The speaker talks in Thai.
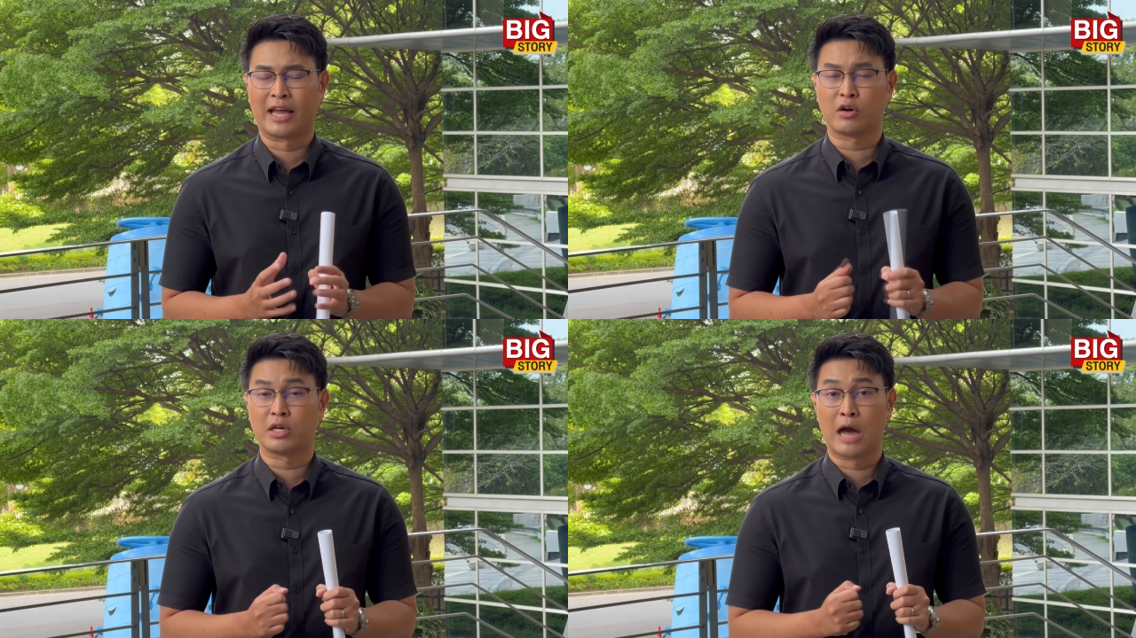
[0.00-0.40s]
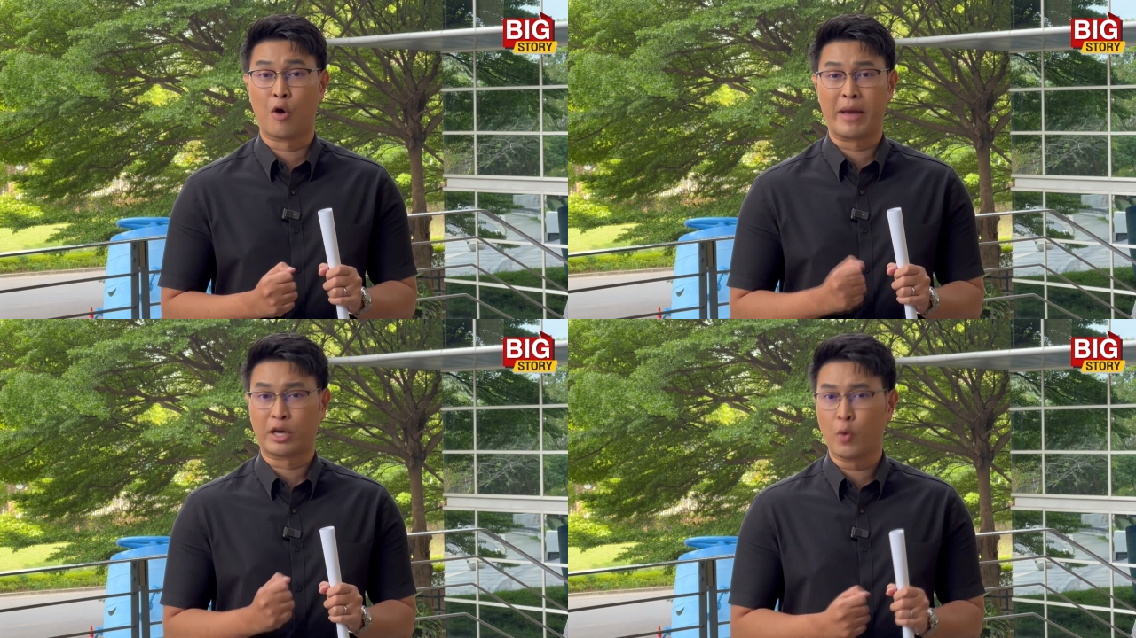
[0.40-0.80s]
รก็คือเอาใบ
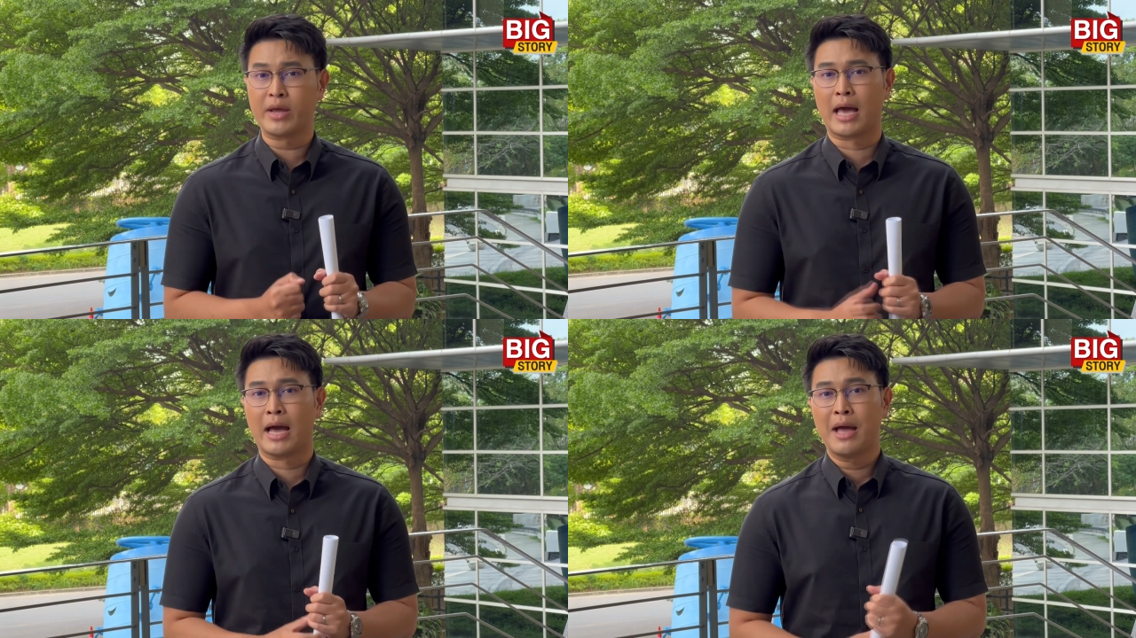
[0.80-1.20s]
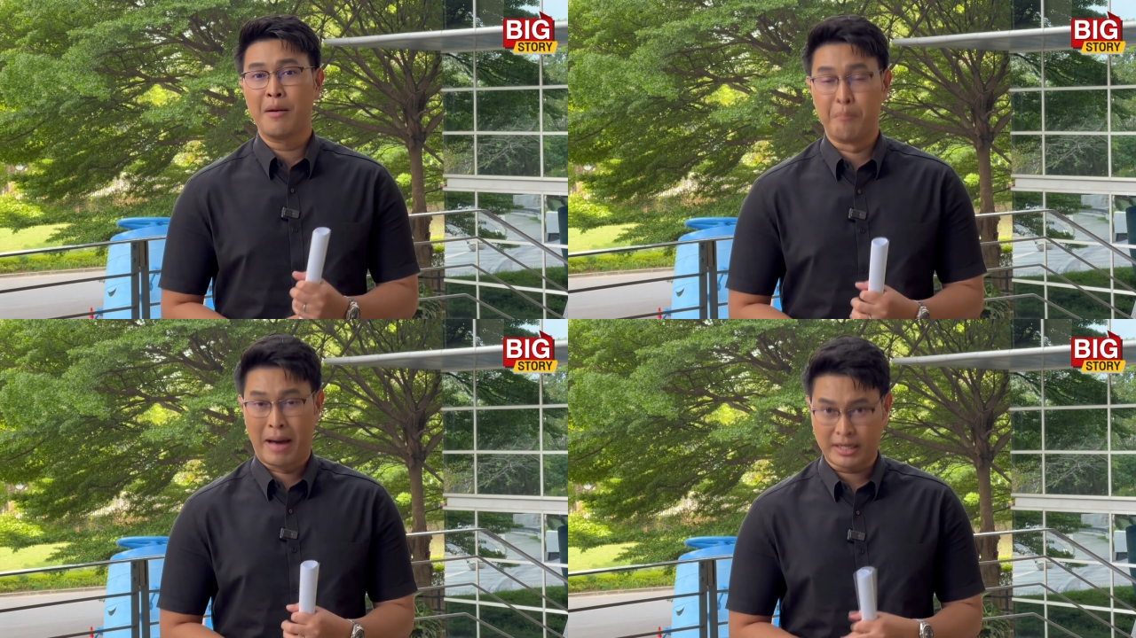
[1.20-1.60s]
กล้วยเนี่ย
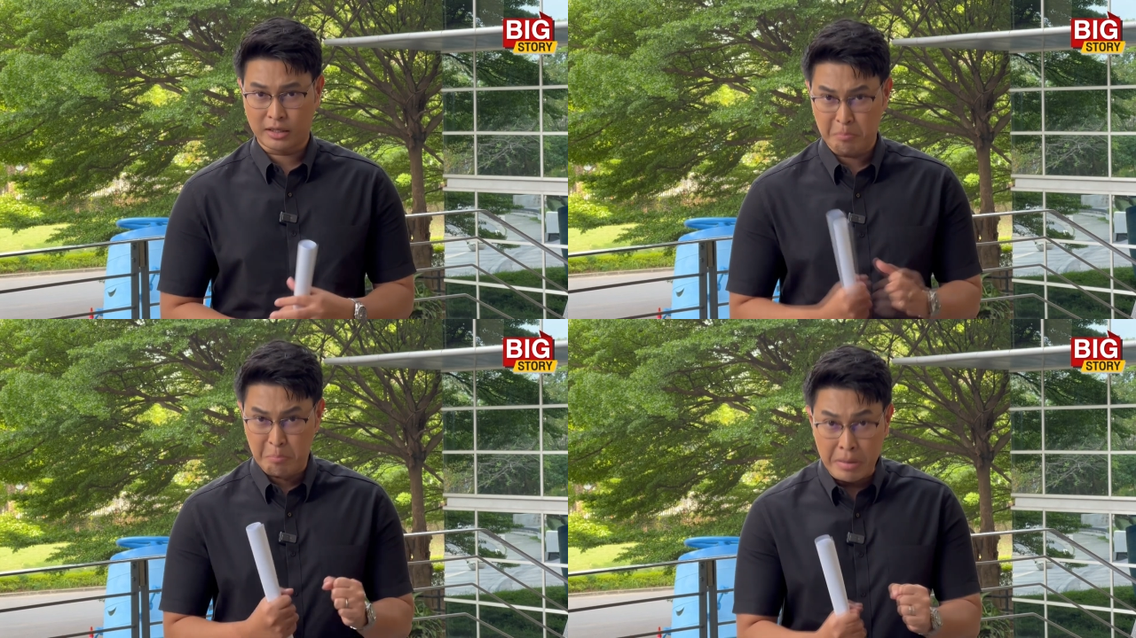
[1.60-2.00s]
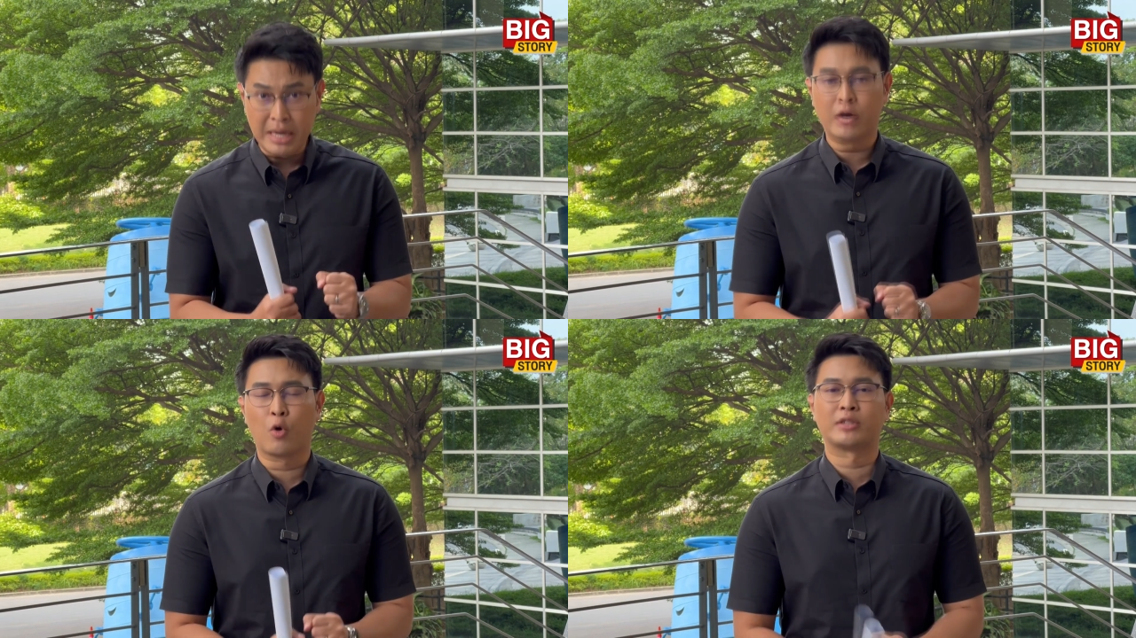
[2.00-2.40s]
มัดมือ
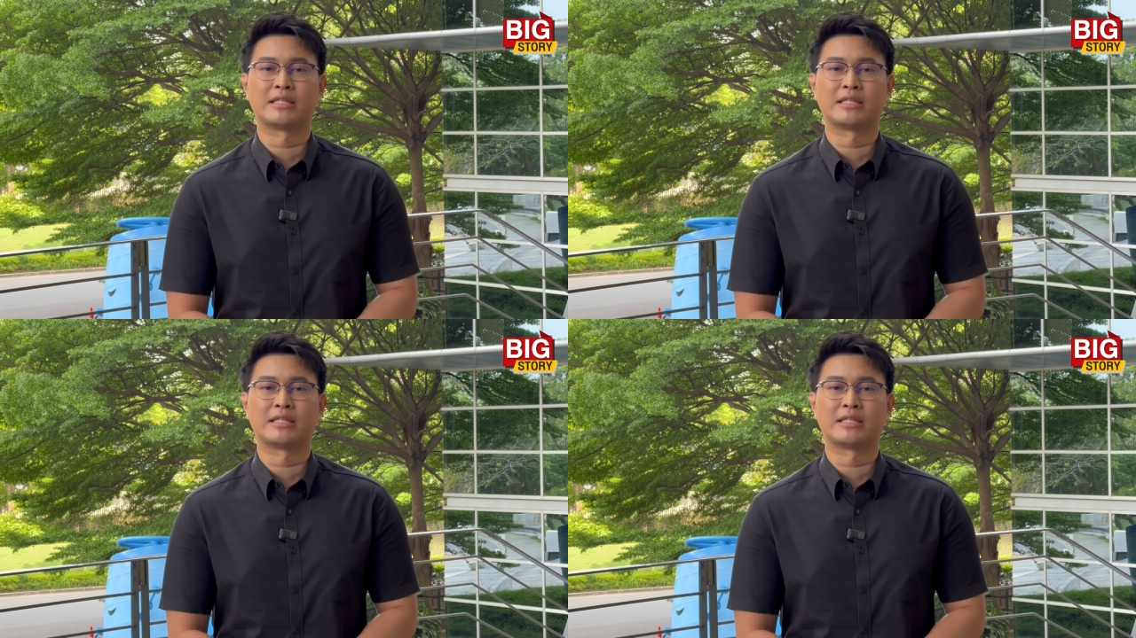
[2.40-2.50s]
คน